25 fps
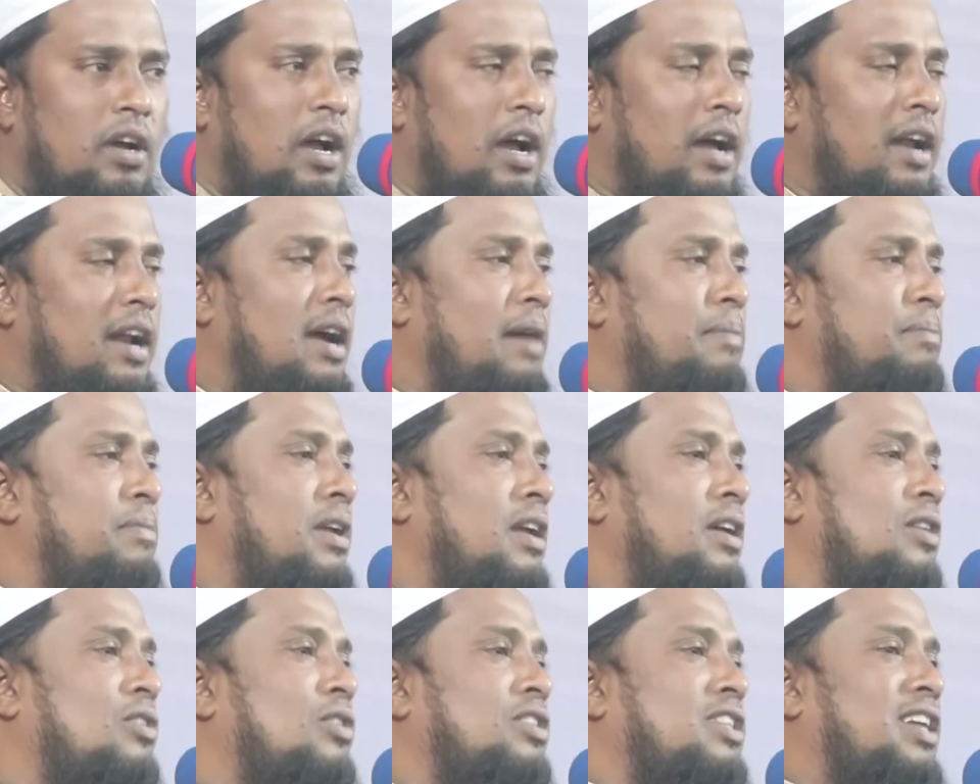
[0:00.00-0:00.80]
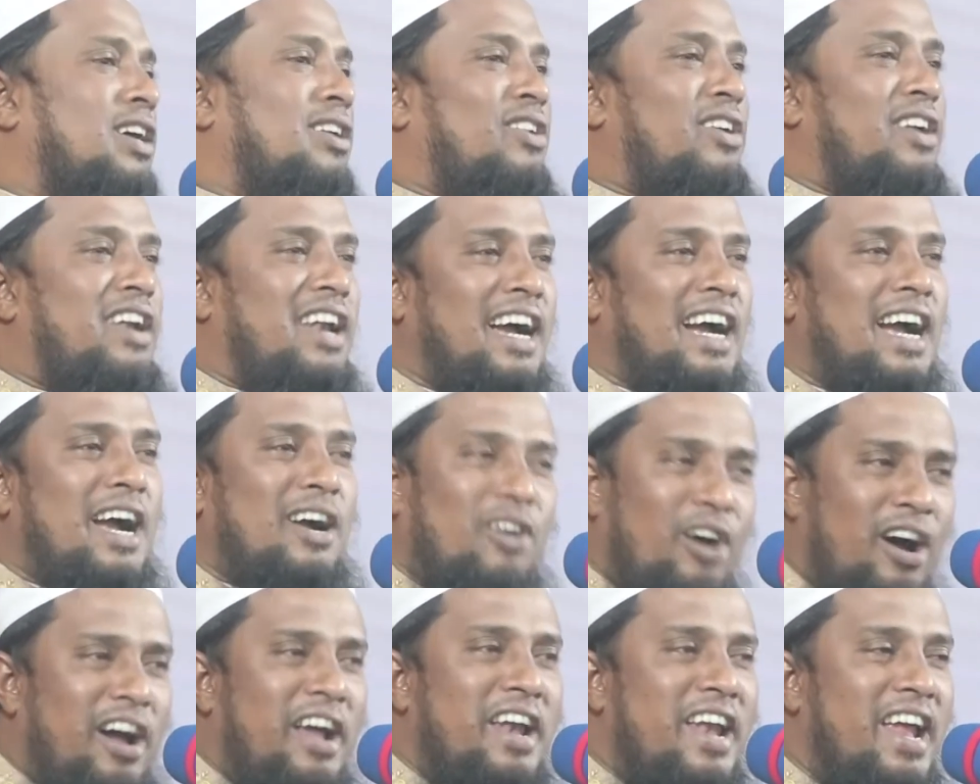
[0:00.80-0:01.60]
আর আপনারা কথা কর না
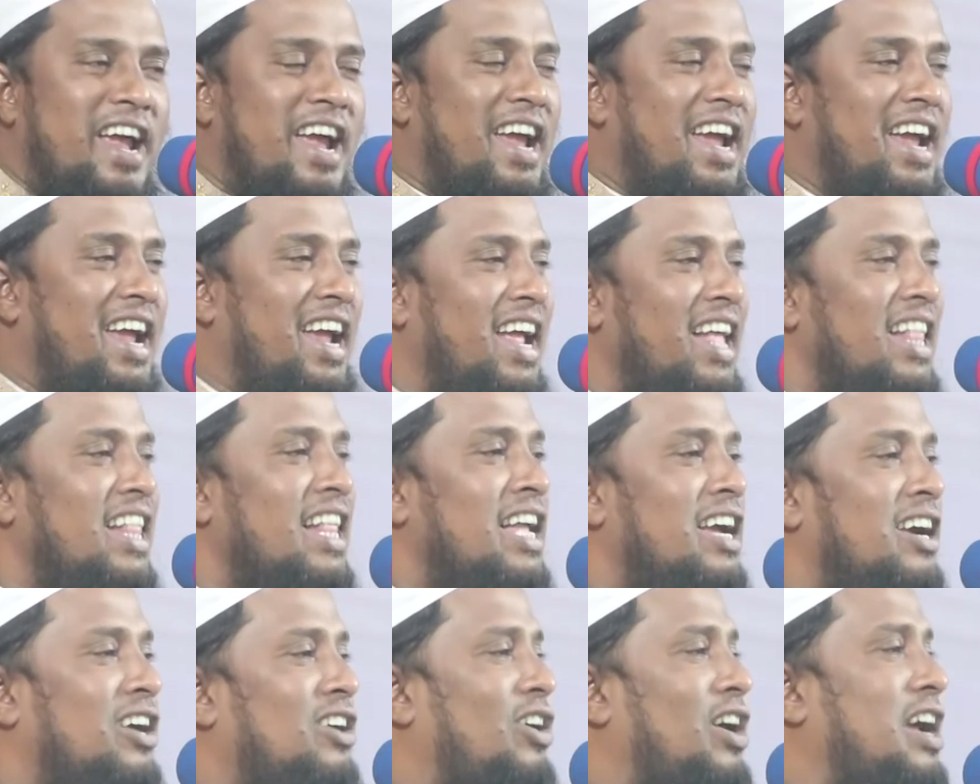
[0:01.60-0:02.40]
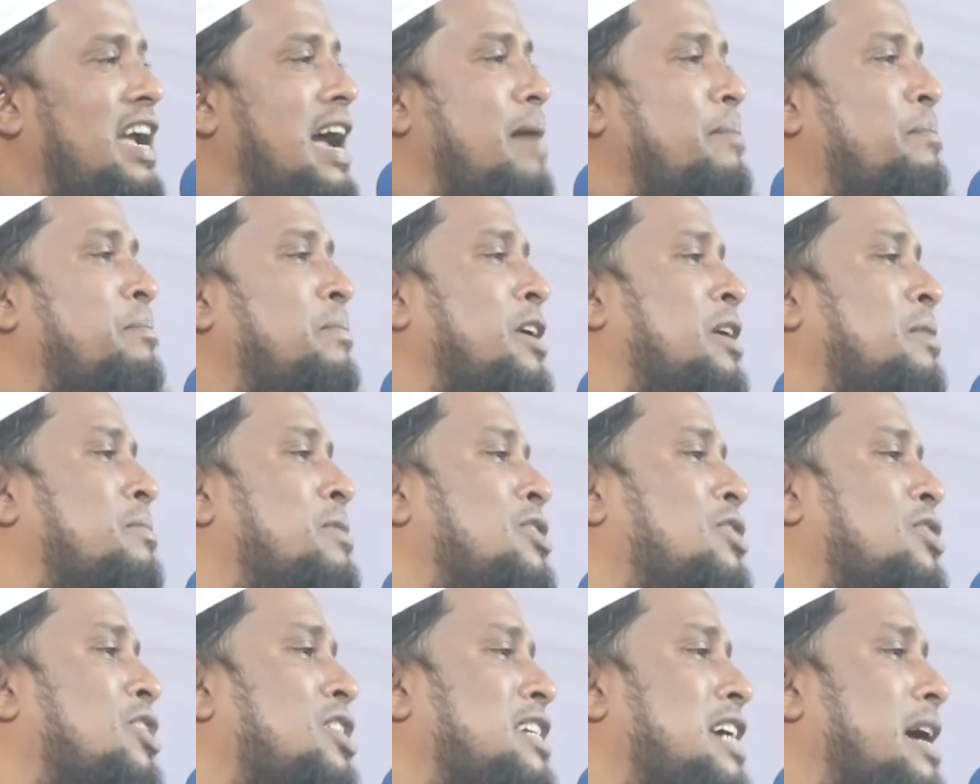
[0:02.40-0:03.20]
কয় রে কয় আপনার
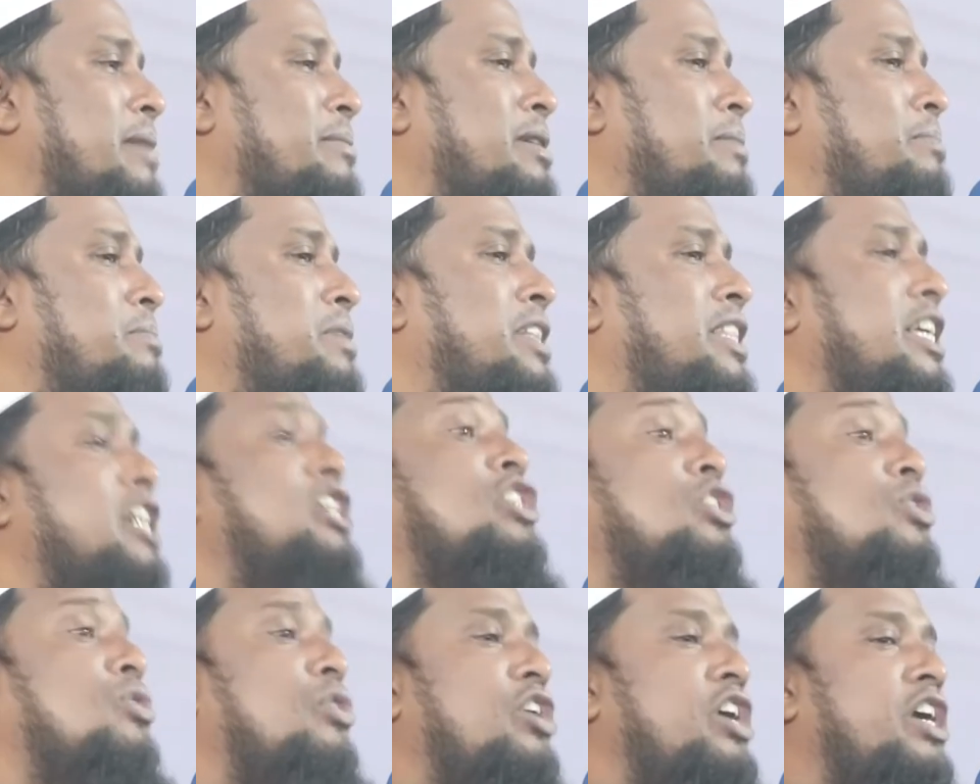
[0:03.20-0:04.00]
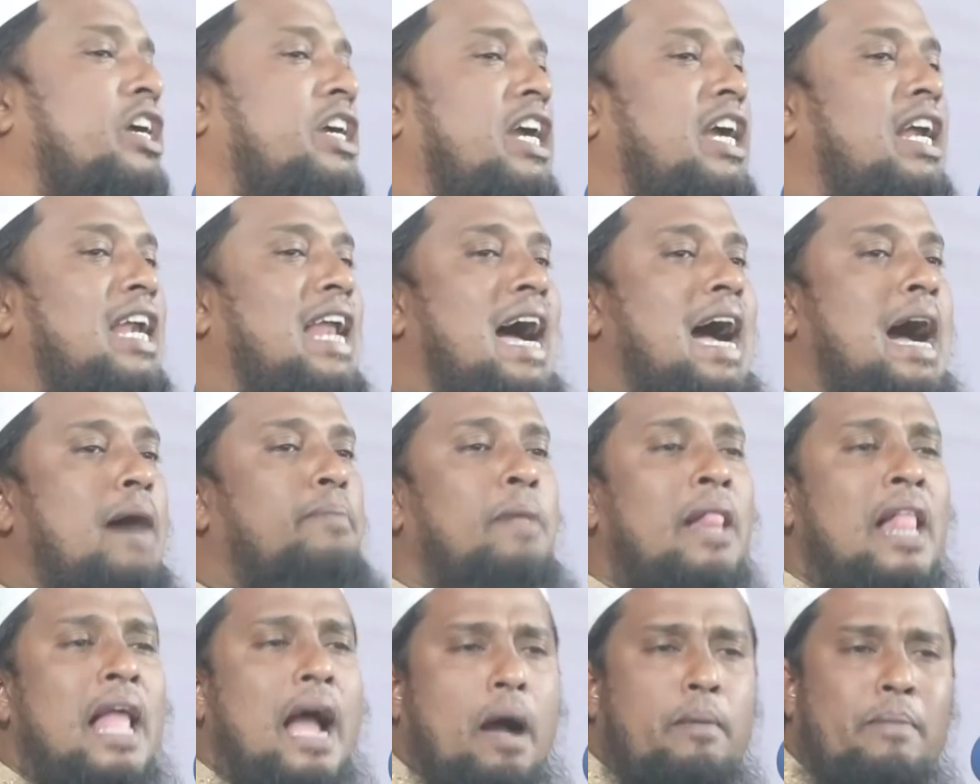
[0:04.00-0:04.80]
মতো স্বামী বিদেশ করি কি লাভ
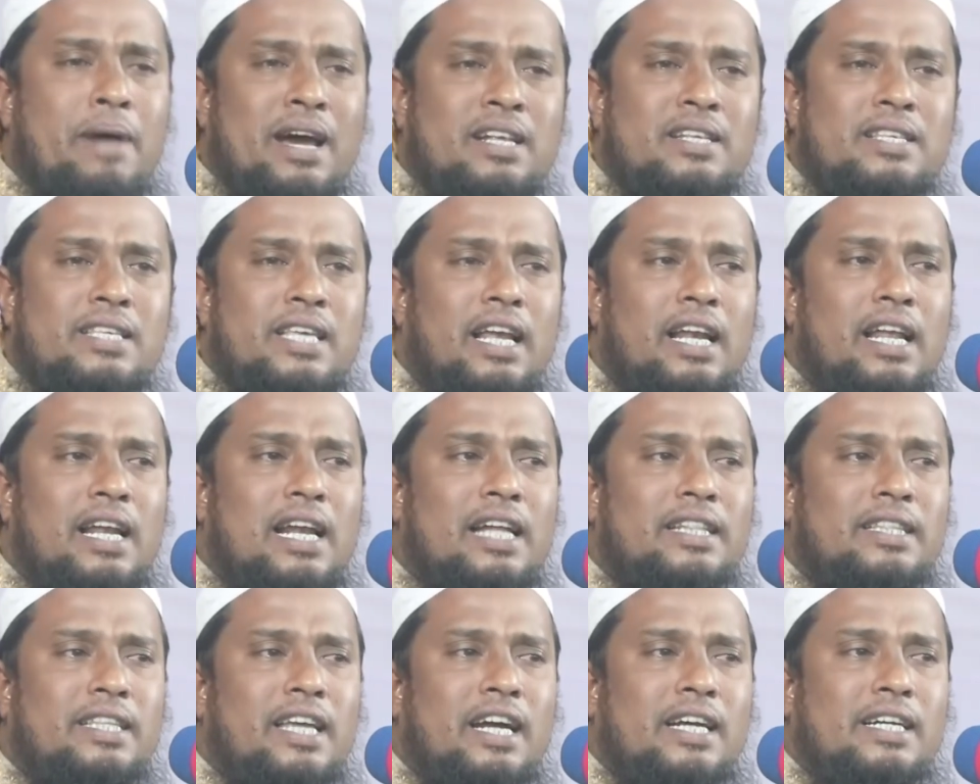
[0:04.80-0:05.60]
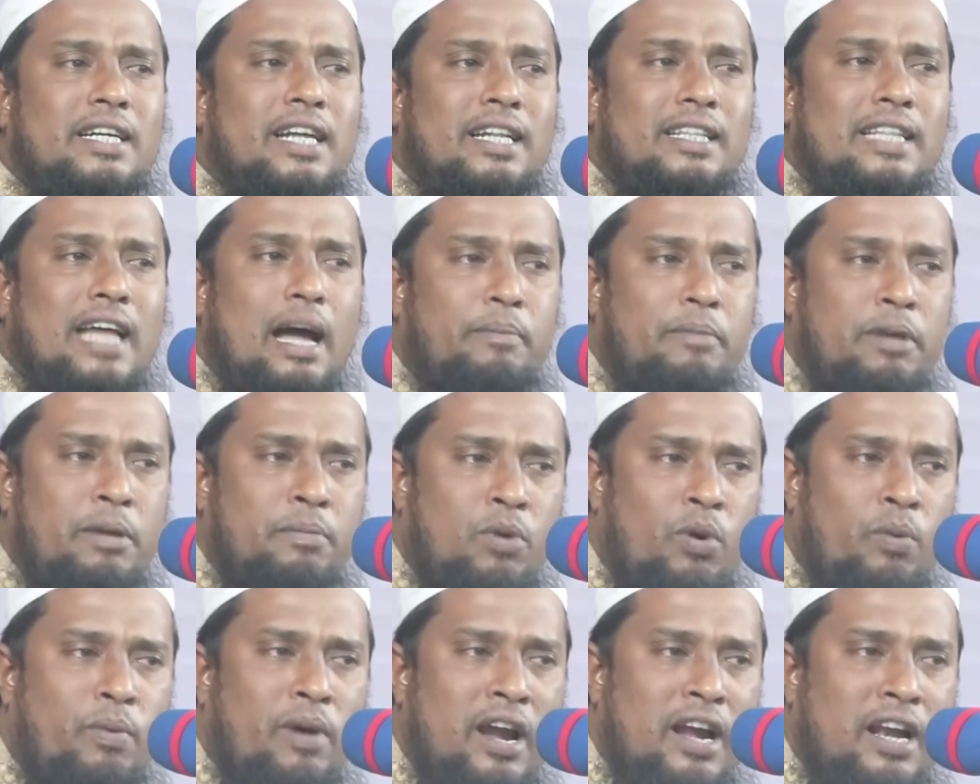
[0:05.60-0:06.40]
আমার ছেলের হাতে একটা দামি
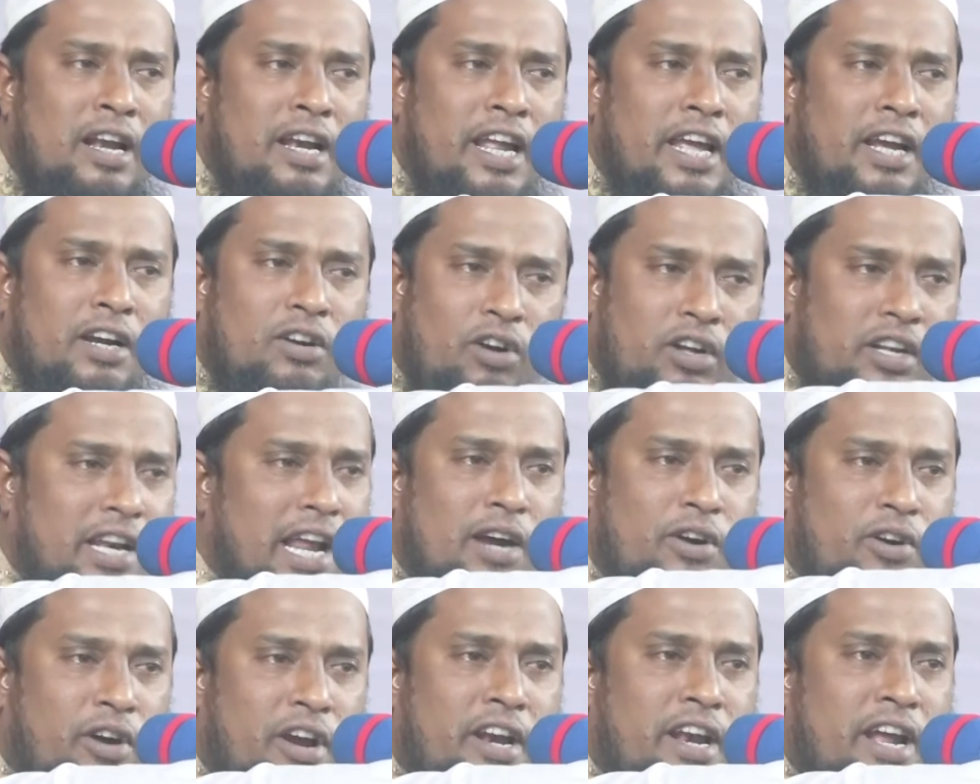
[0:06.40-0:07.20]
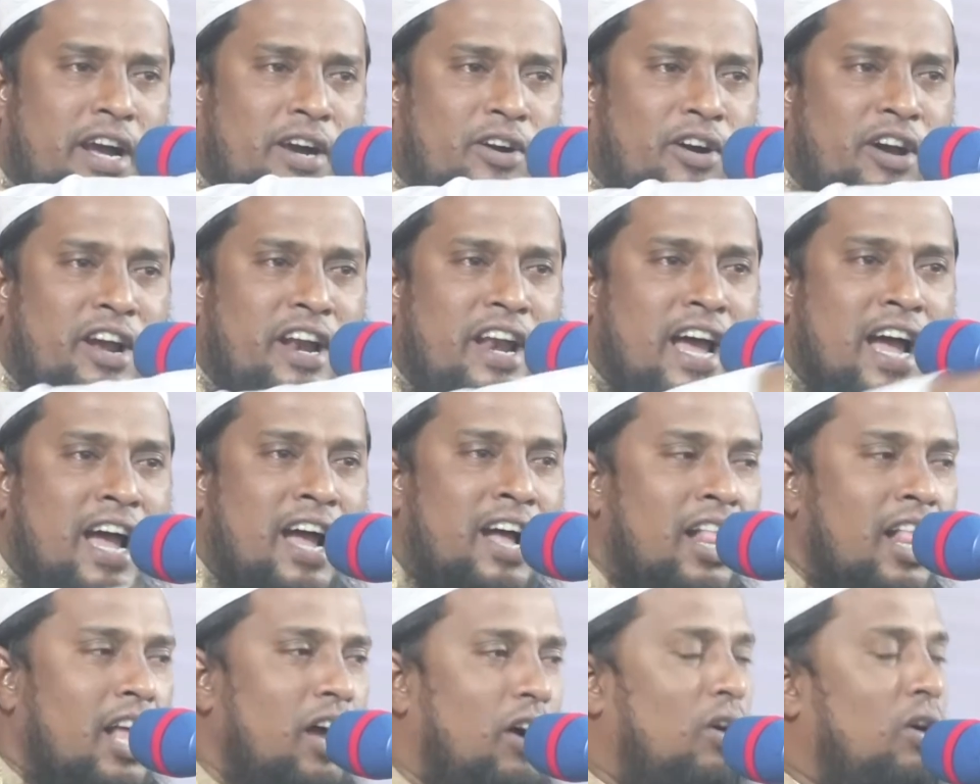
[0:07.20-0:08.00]
মোবাইল নেই কদে কয় না কয় না
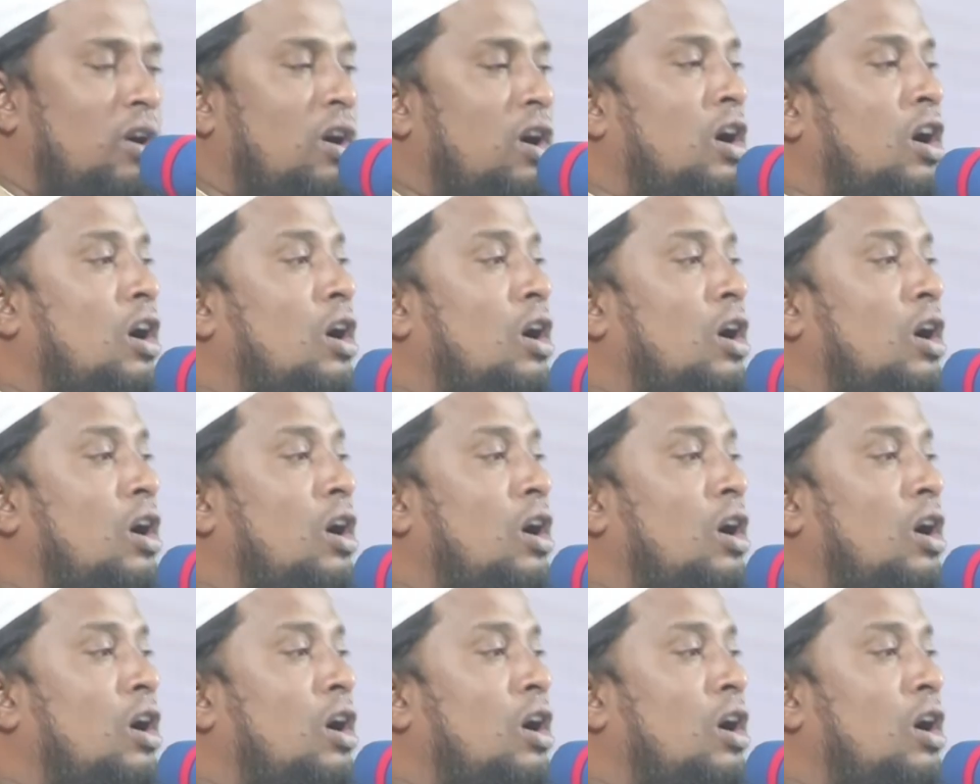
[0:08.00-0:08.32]
ও